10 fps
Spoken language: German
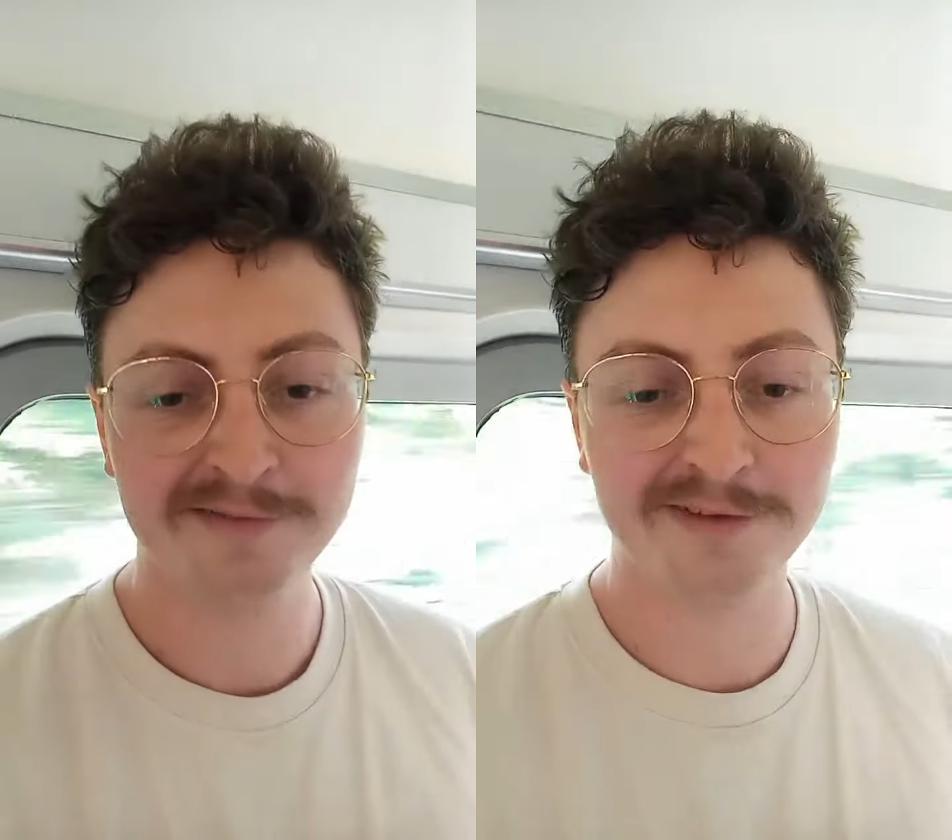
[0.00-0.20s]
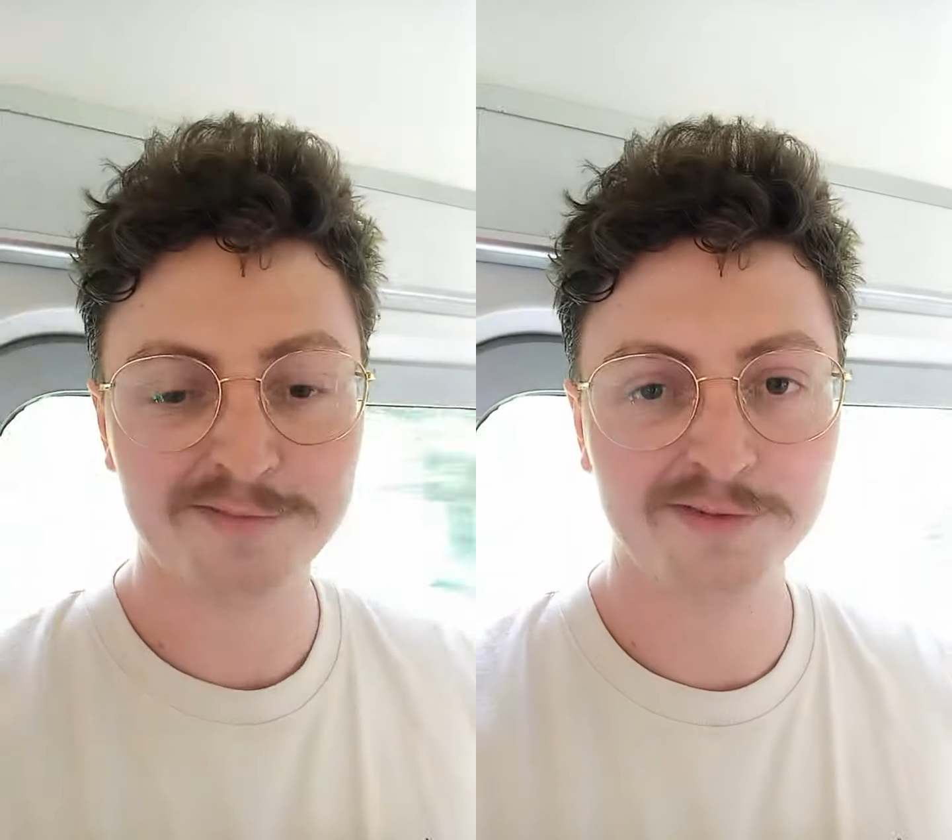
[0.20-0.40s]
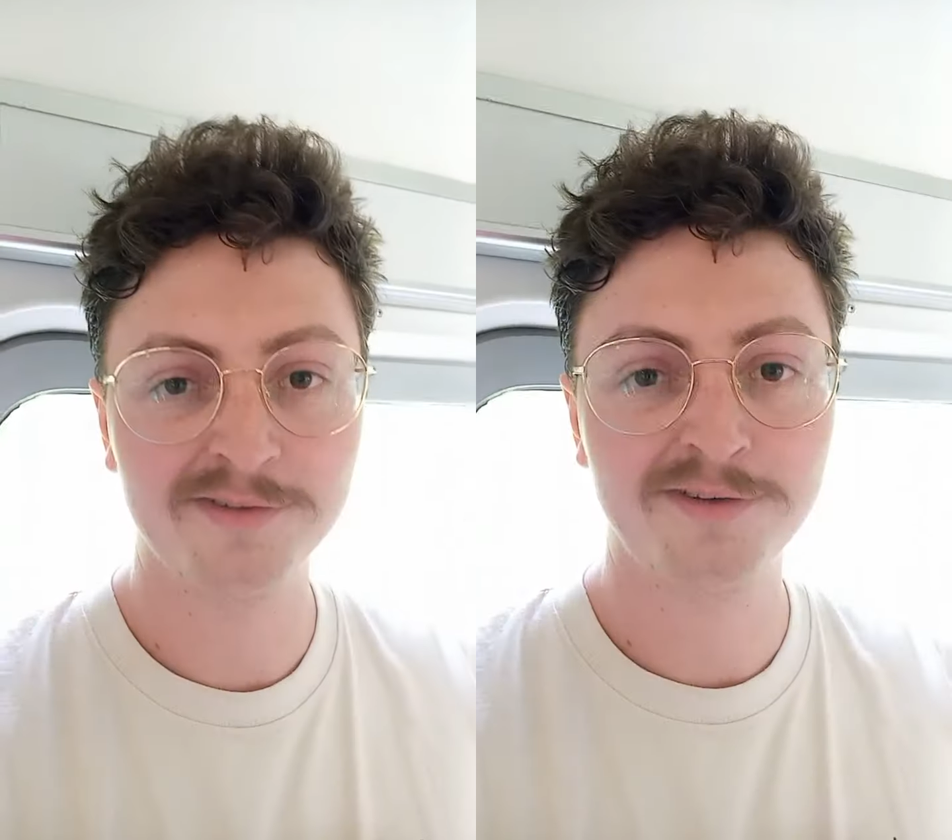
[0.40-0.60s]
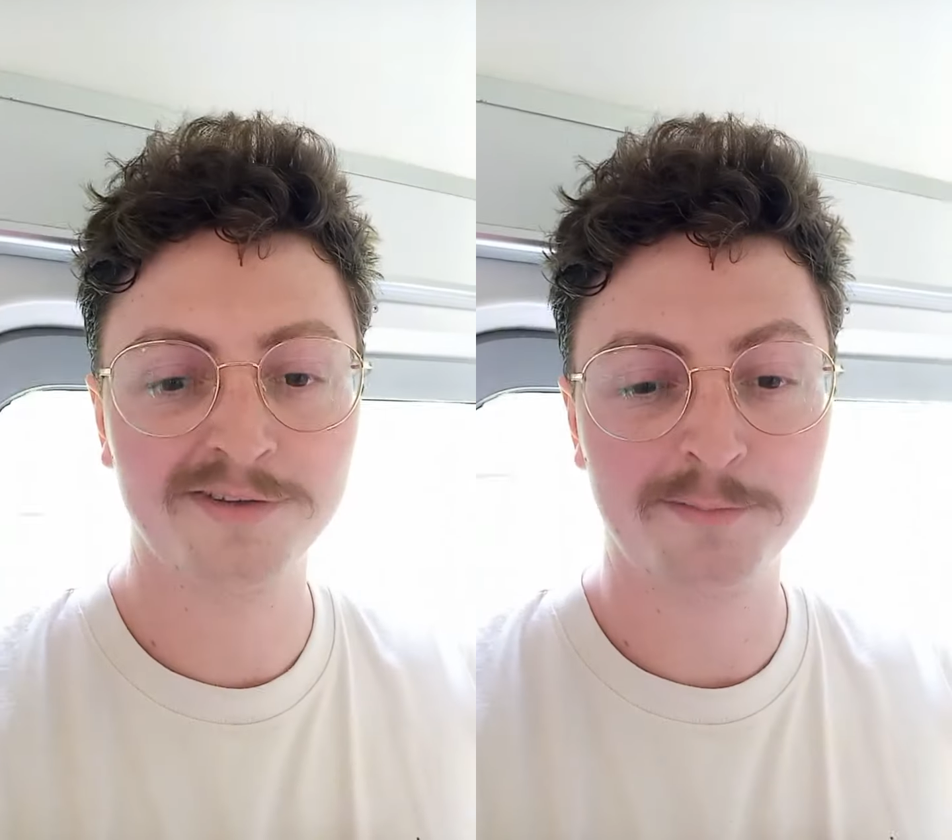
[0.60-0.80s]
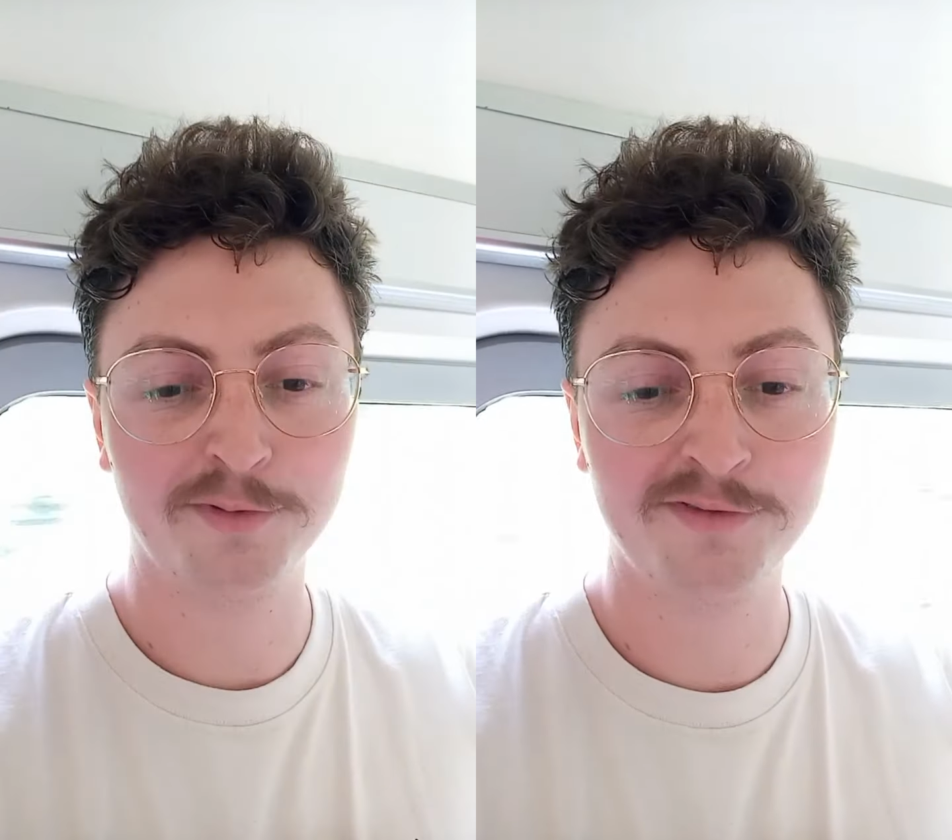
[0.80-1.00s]
weil wir
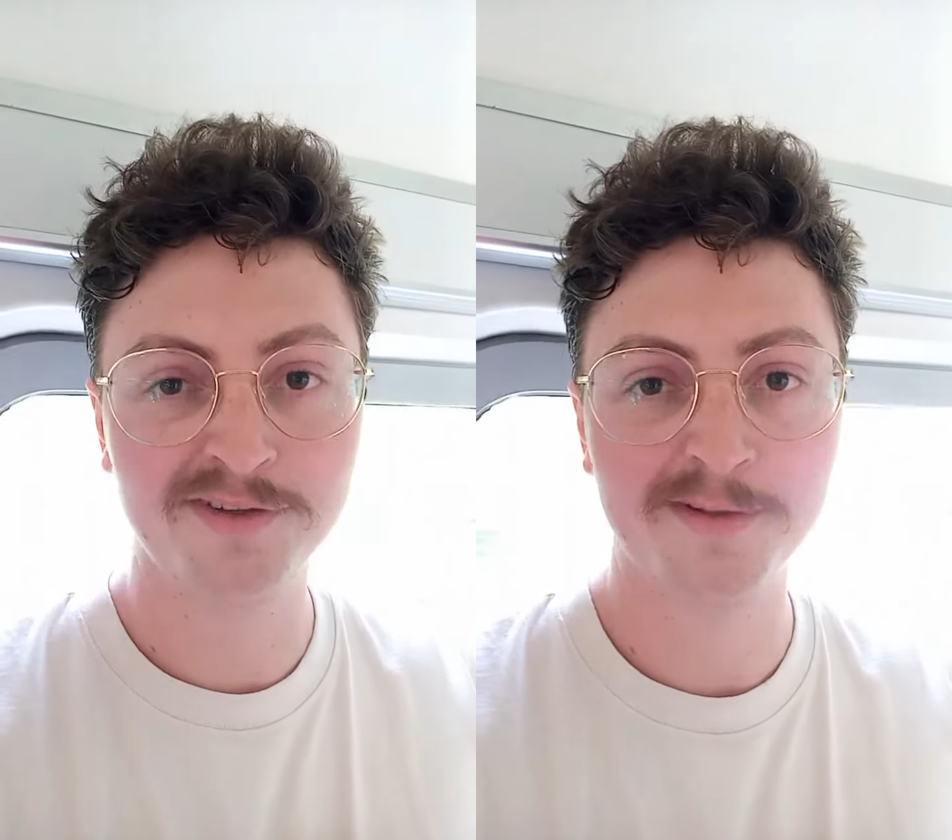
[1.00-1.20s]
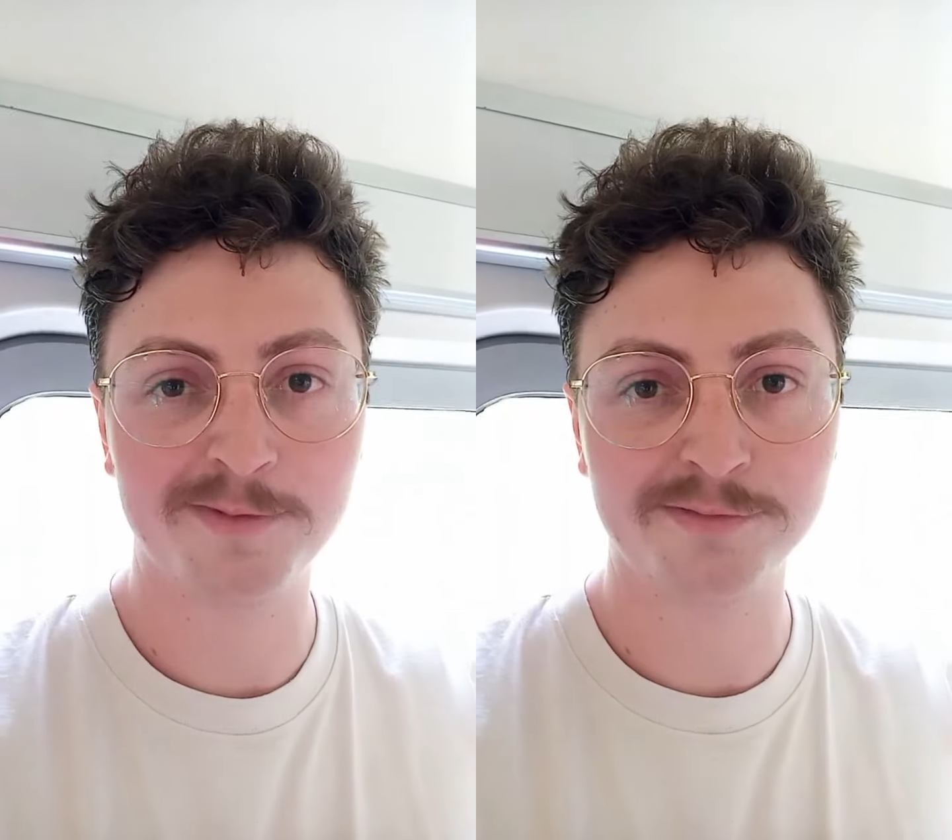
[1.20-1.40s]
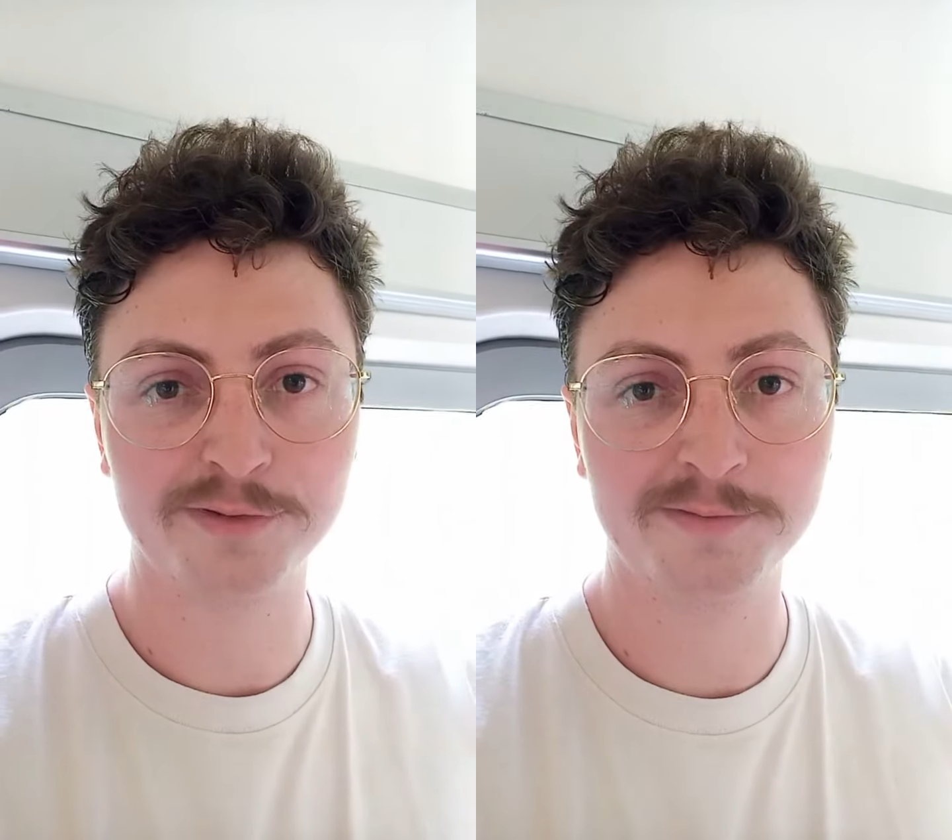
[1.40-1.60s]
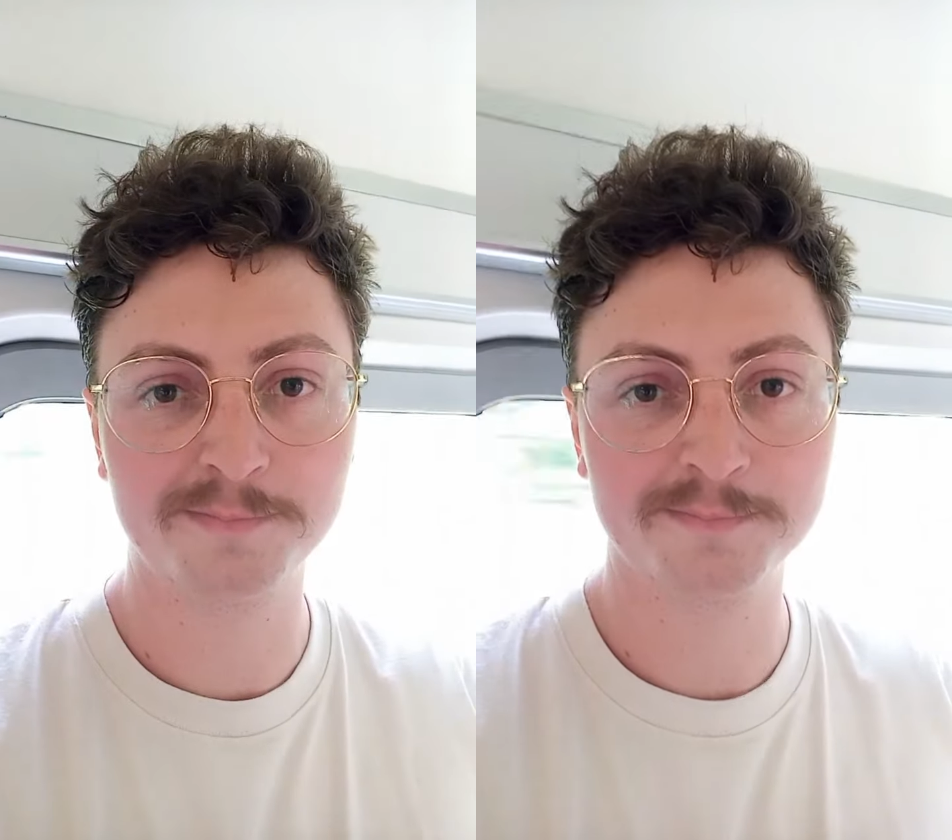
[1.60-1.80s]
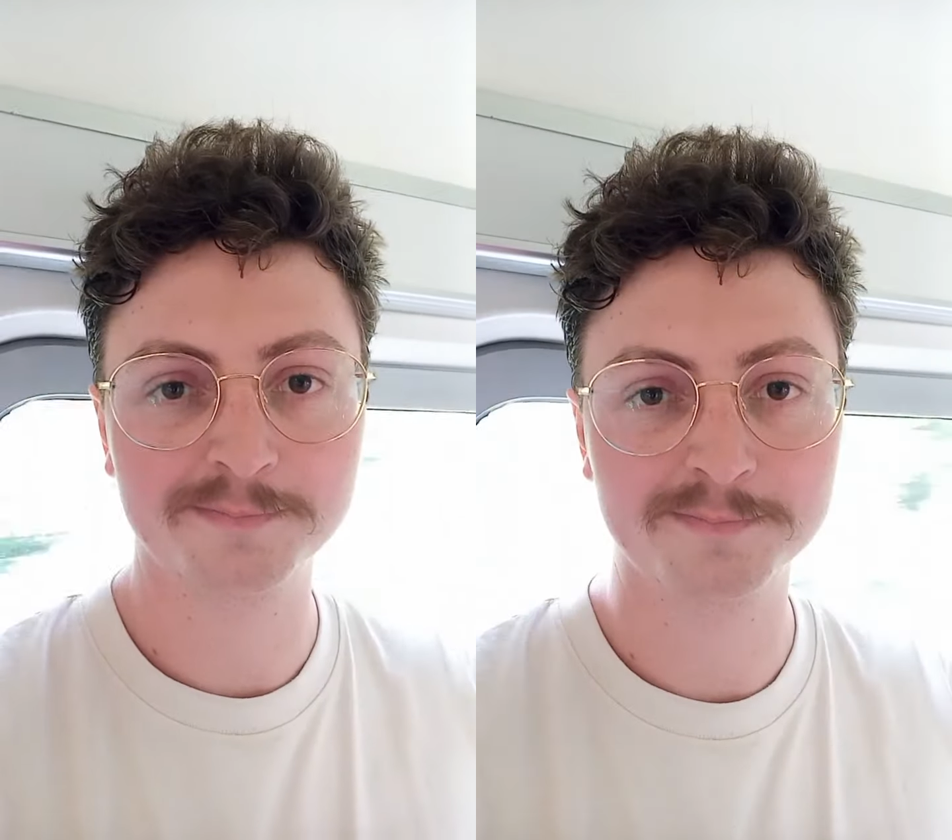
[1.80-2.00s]
uns versammeln
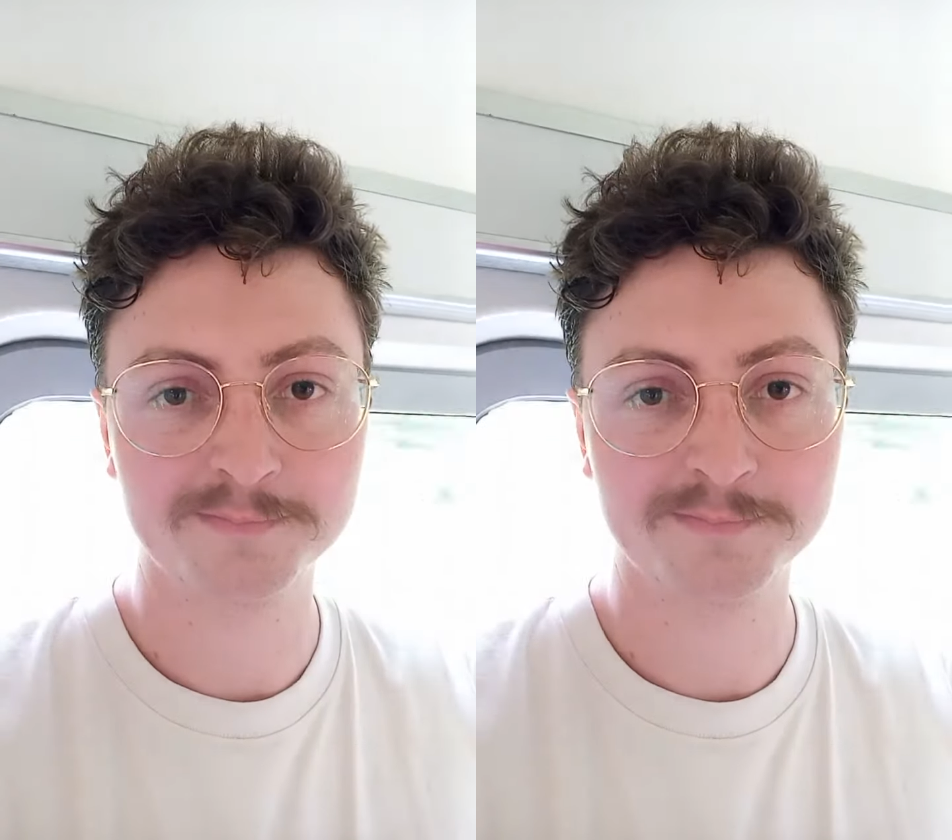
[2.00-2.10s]
wollen.